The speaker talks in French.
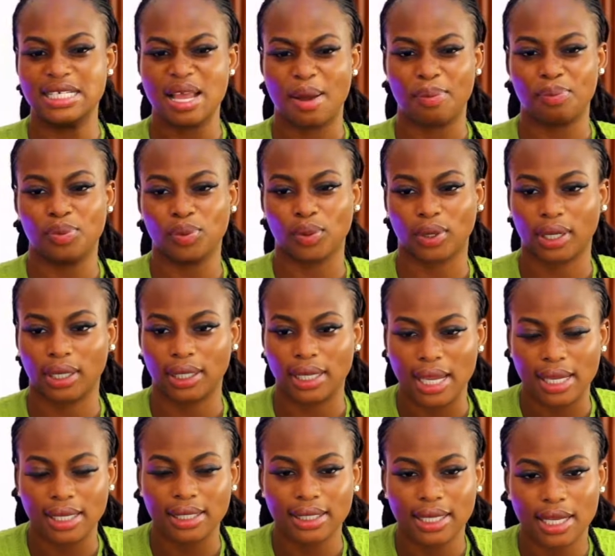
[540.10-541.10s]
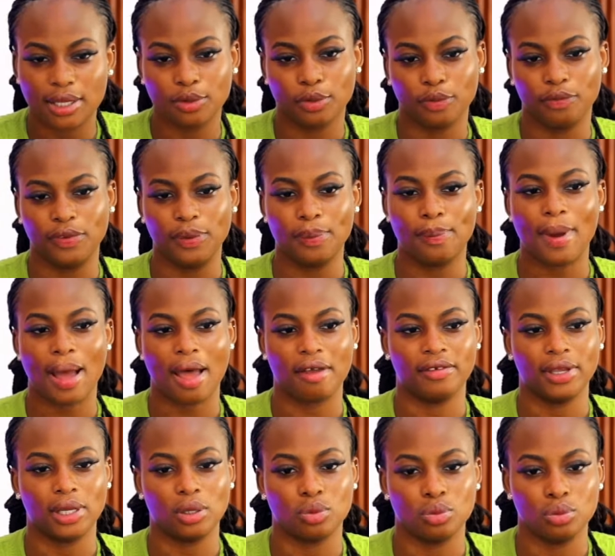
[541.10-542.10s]
qu'il n'y a plus rien, qu'elle ne vit pas
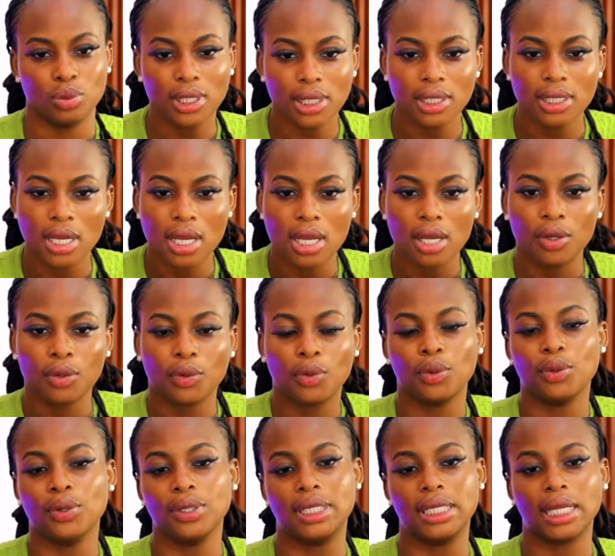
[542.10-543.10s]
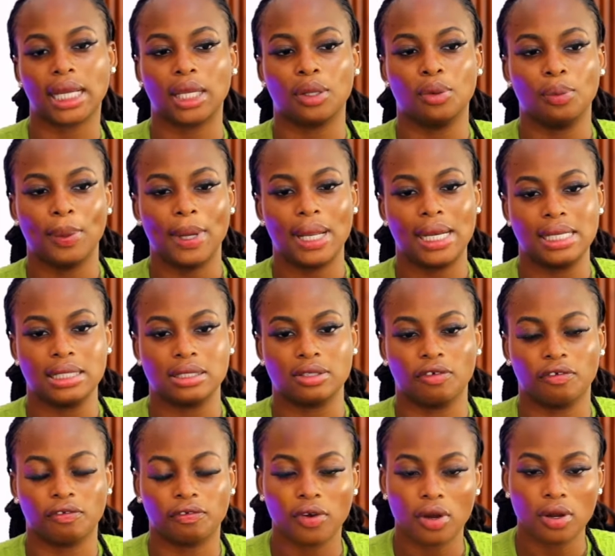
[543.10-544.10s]
avec lui, qu'il récupère
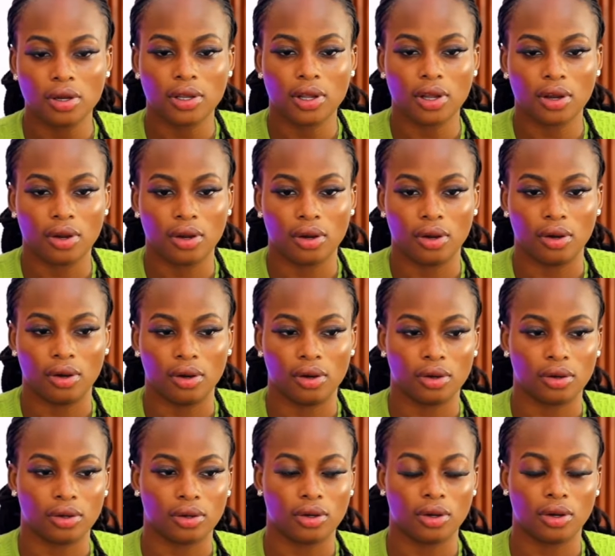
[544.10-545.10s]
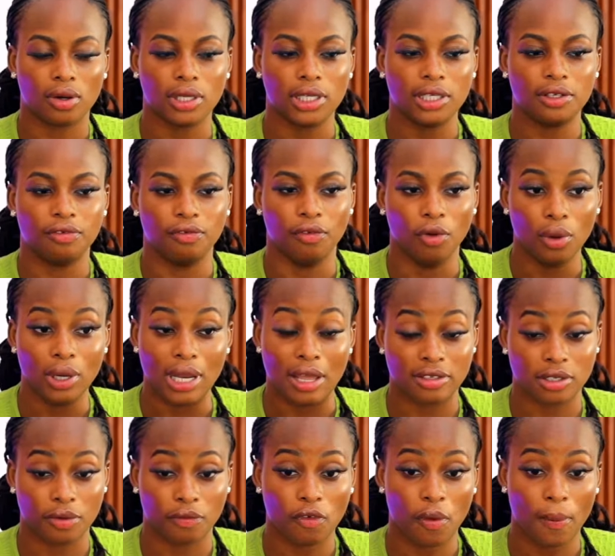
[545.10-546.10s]
les enfants quand, quand il veut.
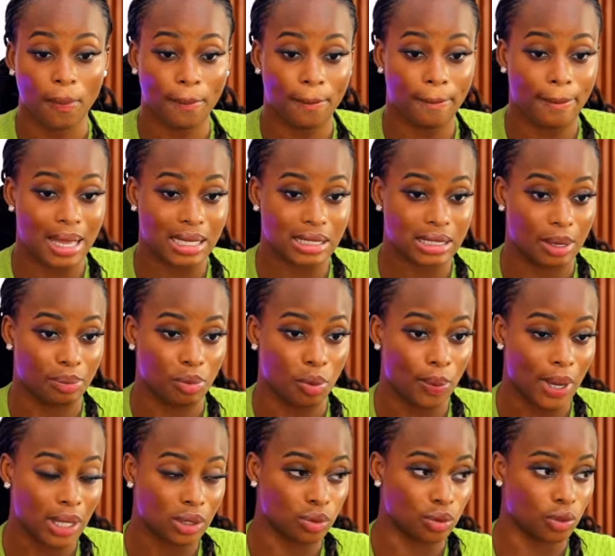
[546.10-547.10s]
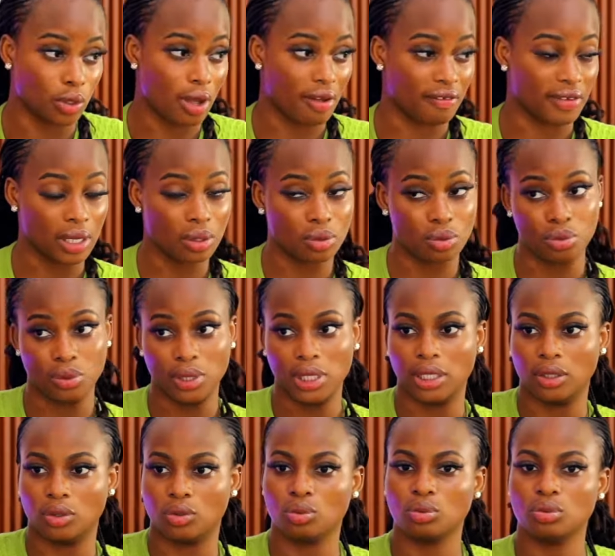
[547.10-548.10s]
Les enfants passent la plupart du temps avec
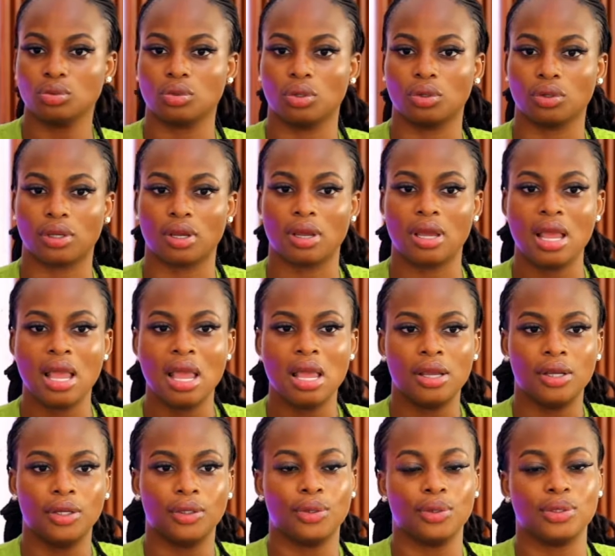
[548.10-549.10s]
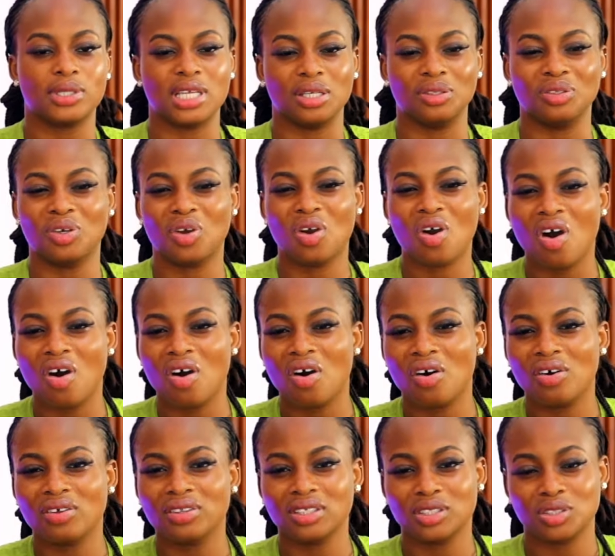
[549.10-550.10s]
lui et tout. Donc, que c'est une
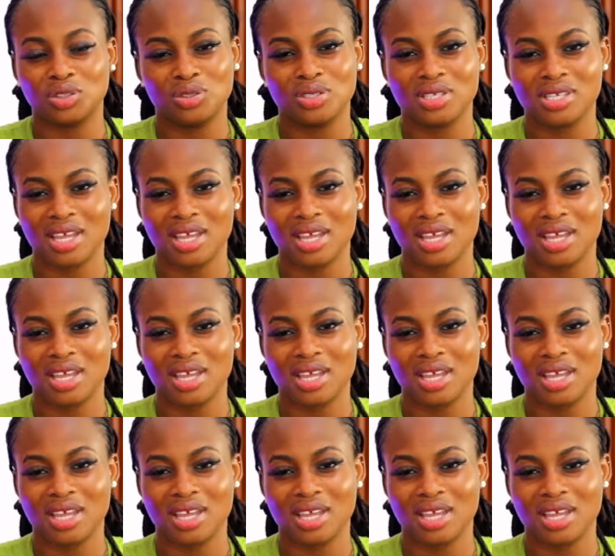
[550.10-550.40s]
conne, tu